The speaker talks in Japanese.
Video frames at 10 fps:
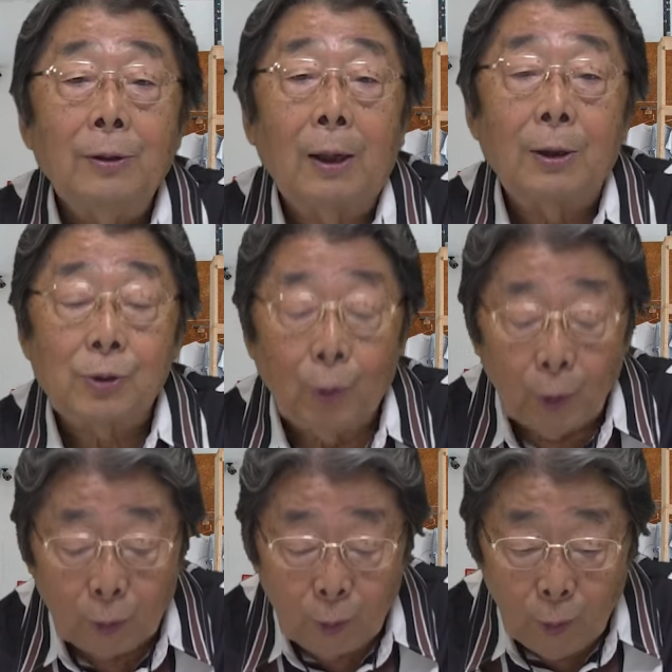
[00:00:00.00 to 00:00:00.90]
だから
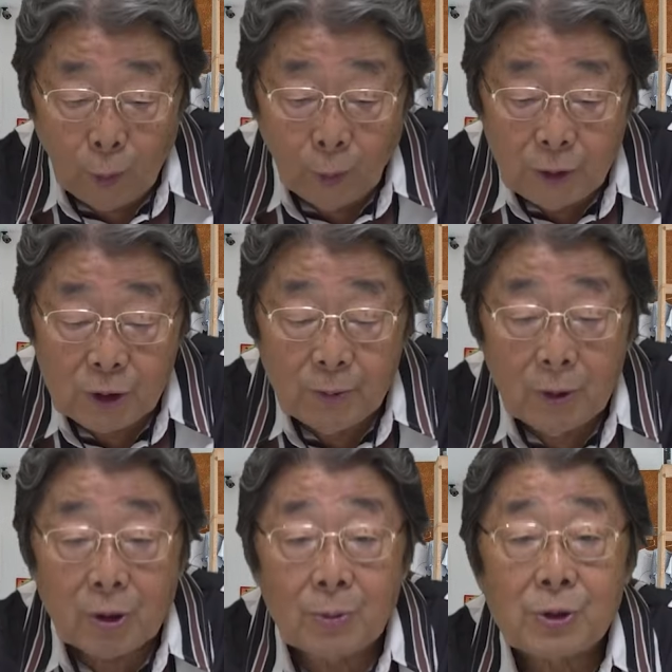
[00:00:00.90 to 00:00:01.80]
相当追い詰め
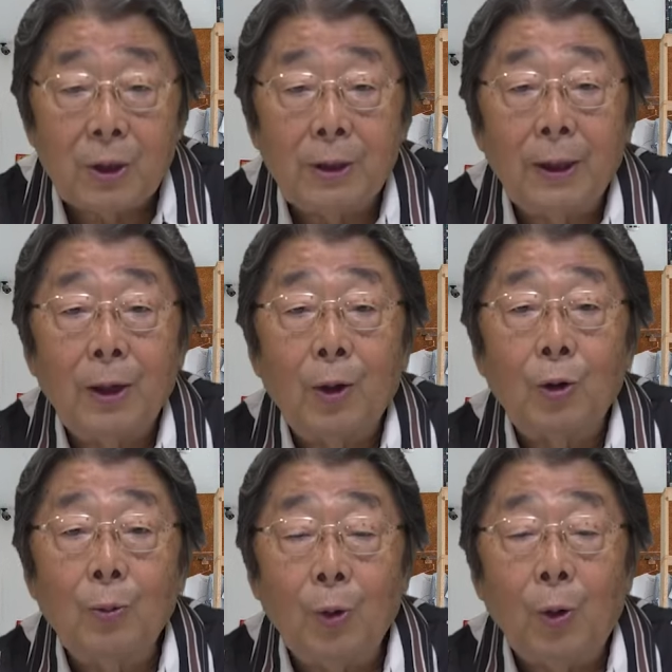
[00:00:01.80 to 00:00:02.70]
るかもしれないけれ
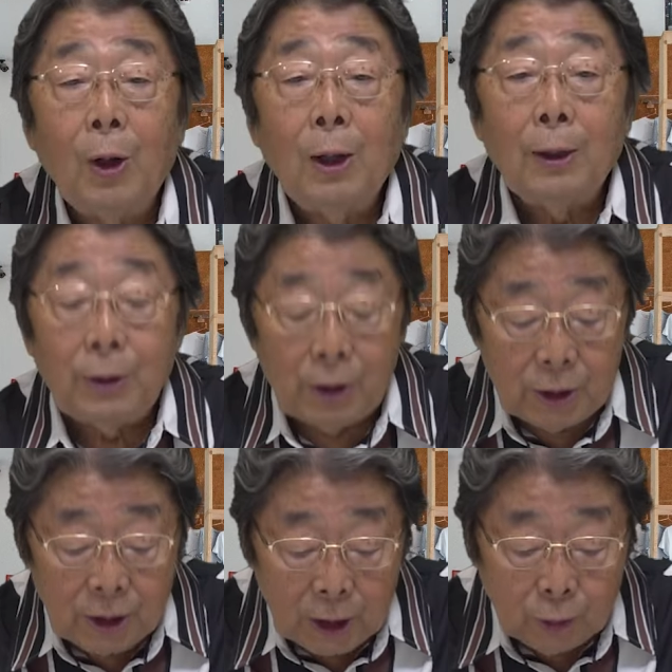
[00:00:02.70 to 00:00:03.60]
ども、議
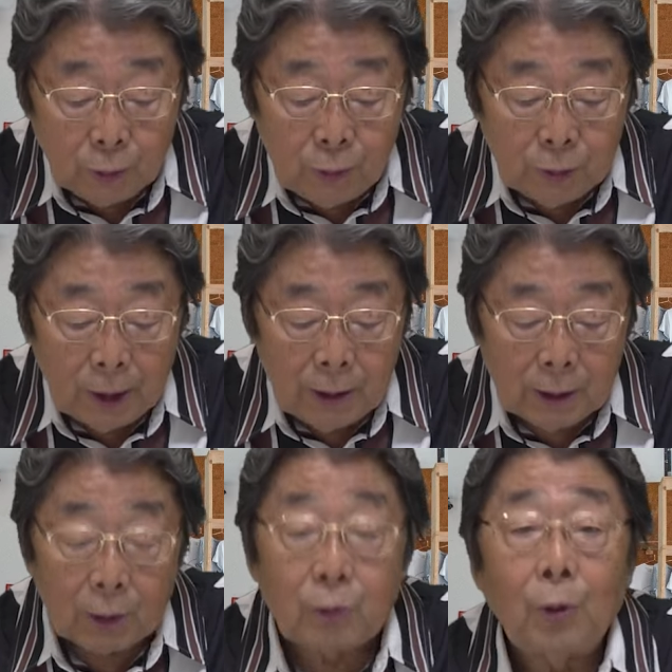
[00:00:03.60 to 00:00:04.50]
席という点に
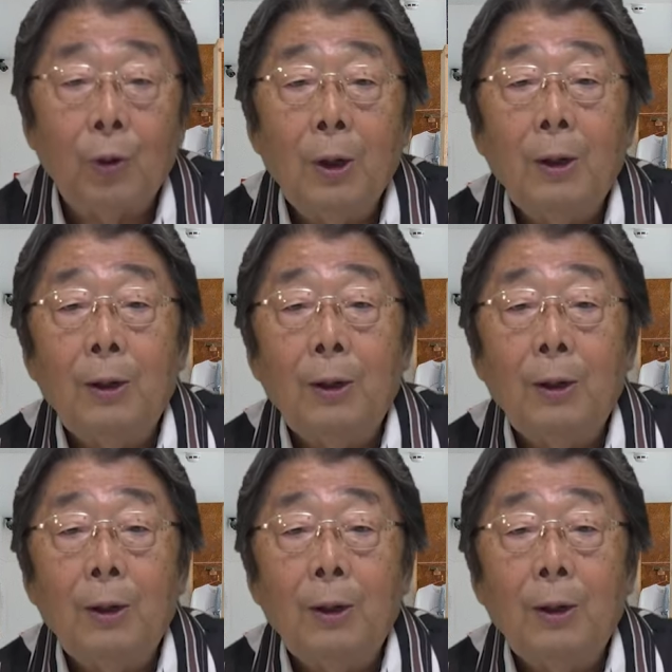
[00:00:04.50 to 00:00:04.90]
なると、